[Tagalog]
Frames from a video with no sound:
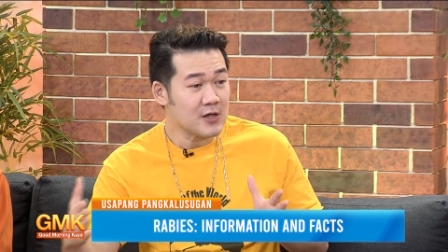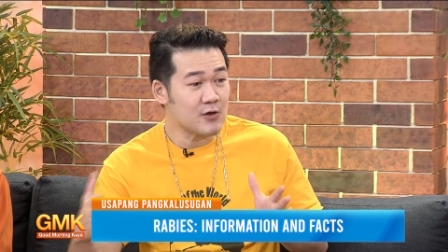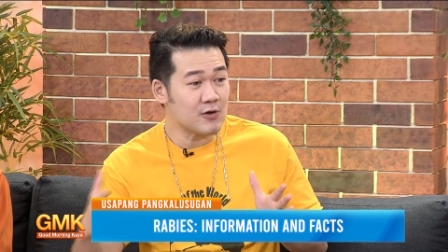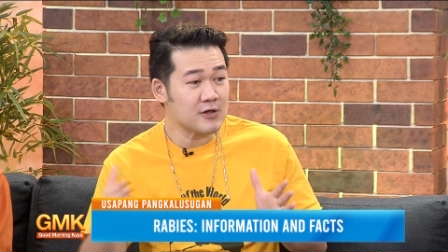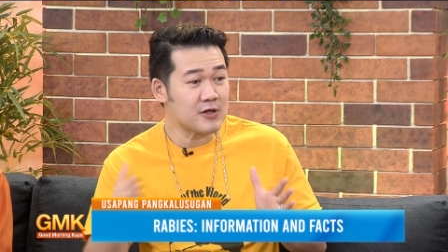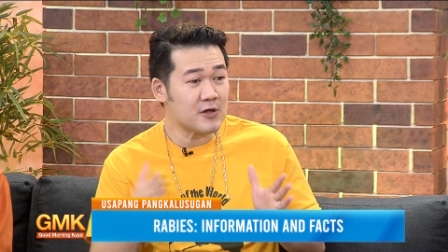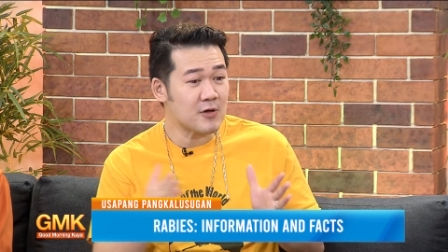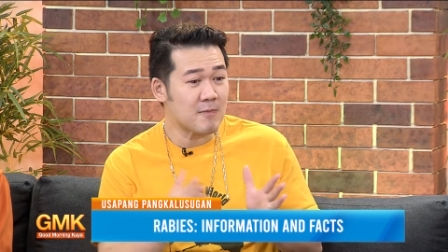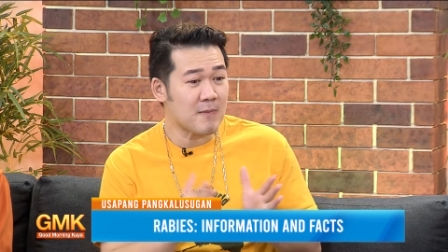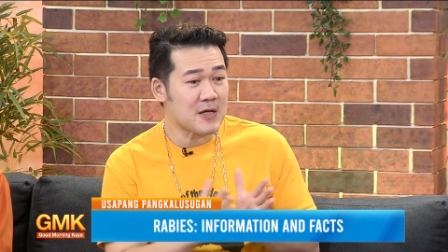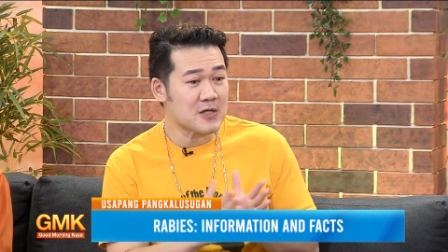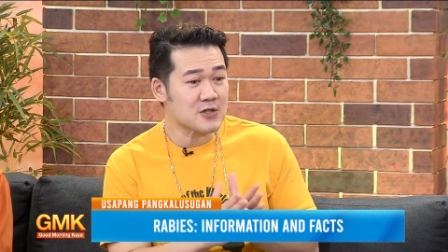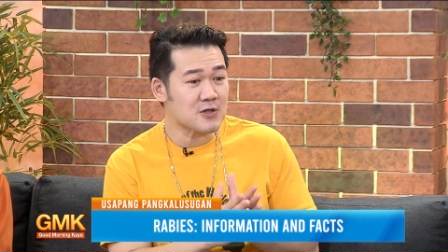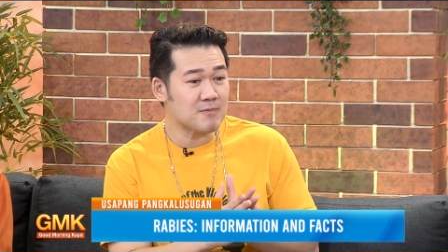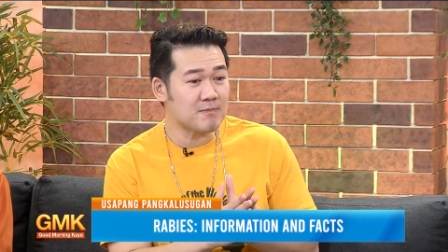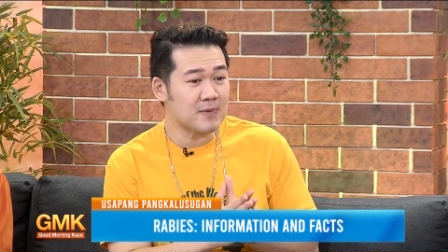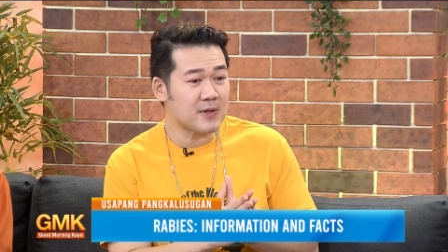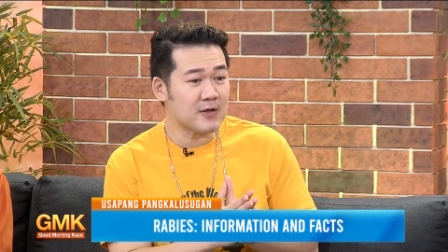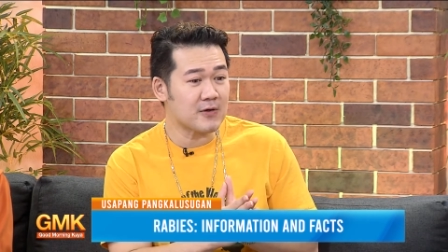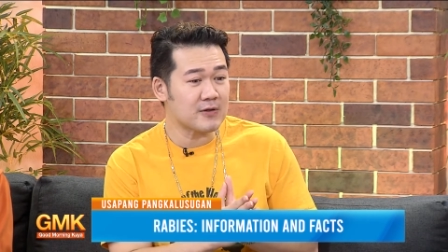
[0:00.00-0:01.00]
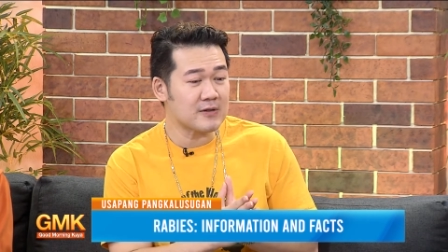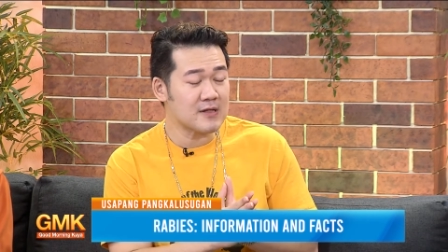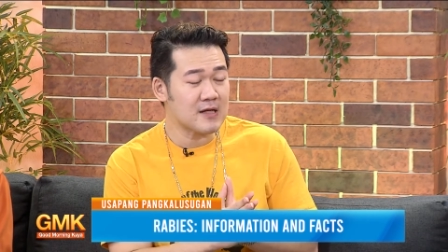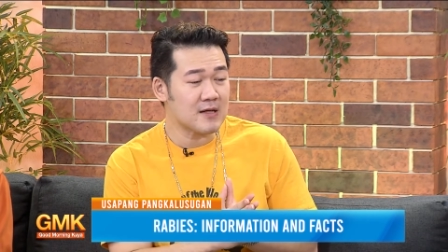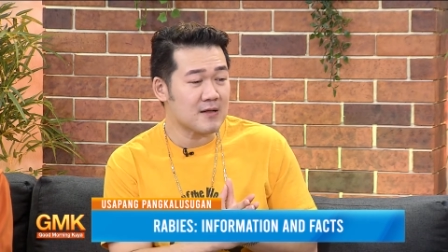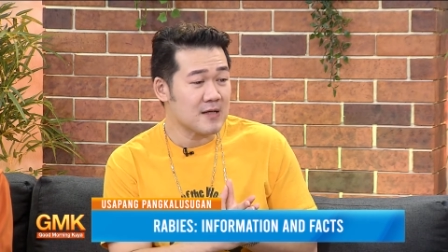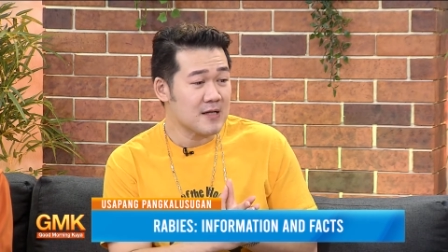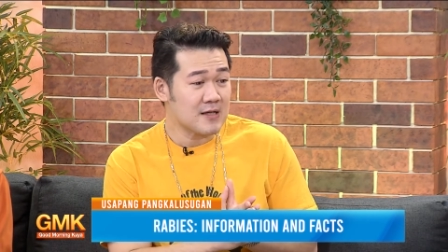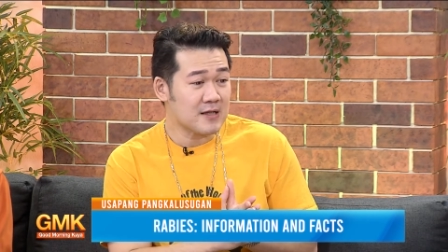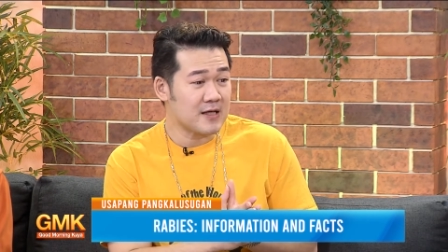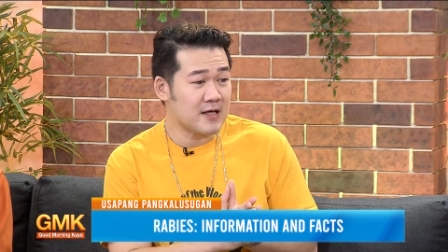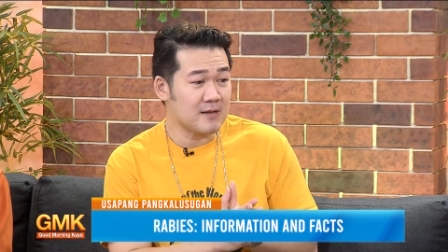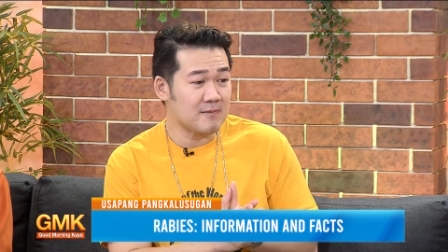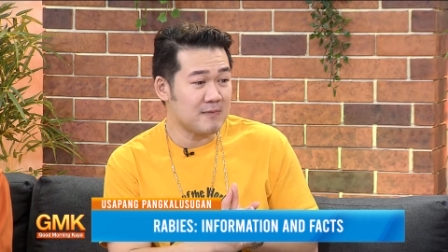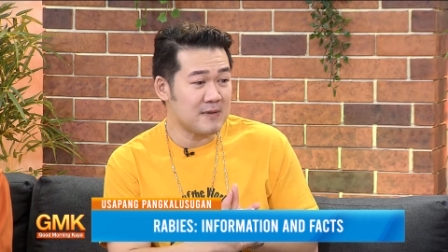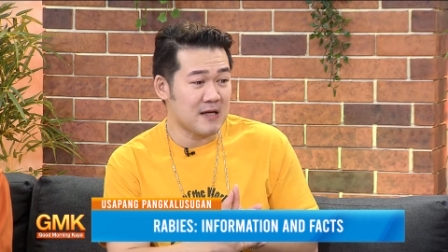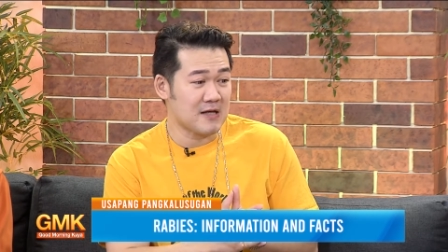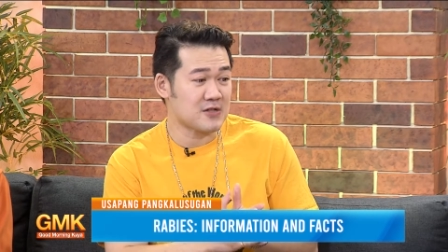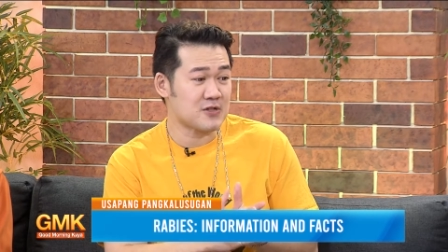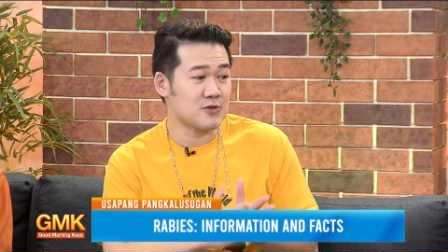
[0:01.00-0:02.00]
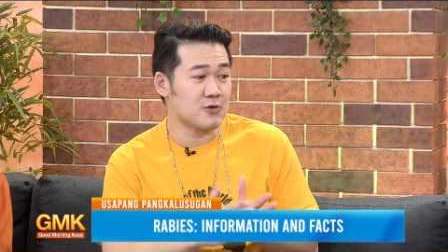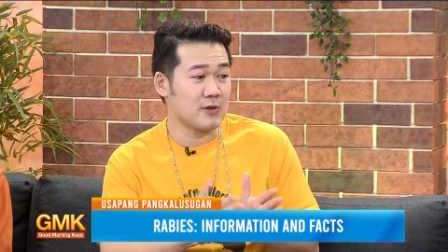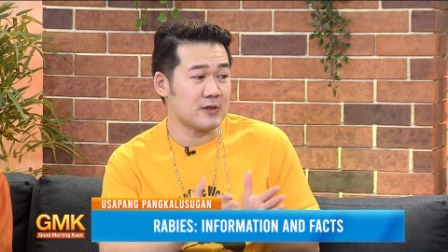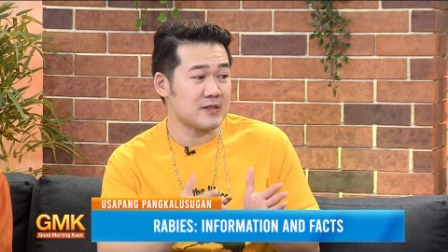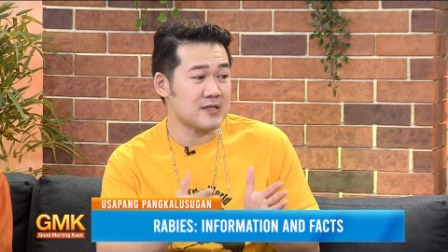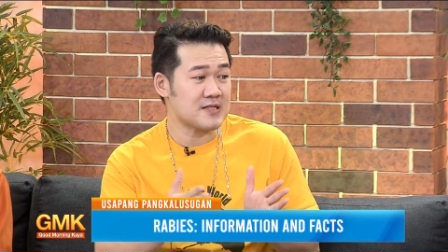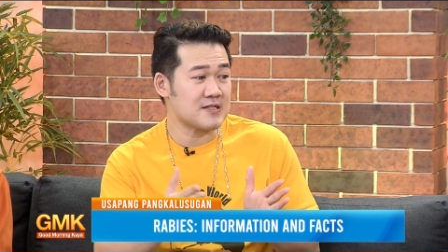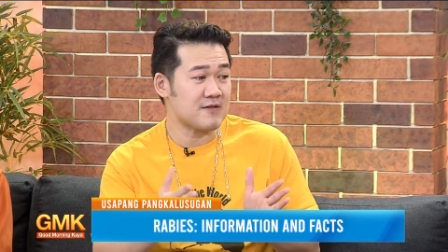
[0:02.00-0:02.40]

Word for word: Yung incubation period niya can be as short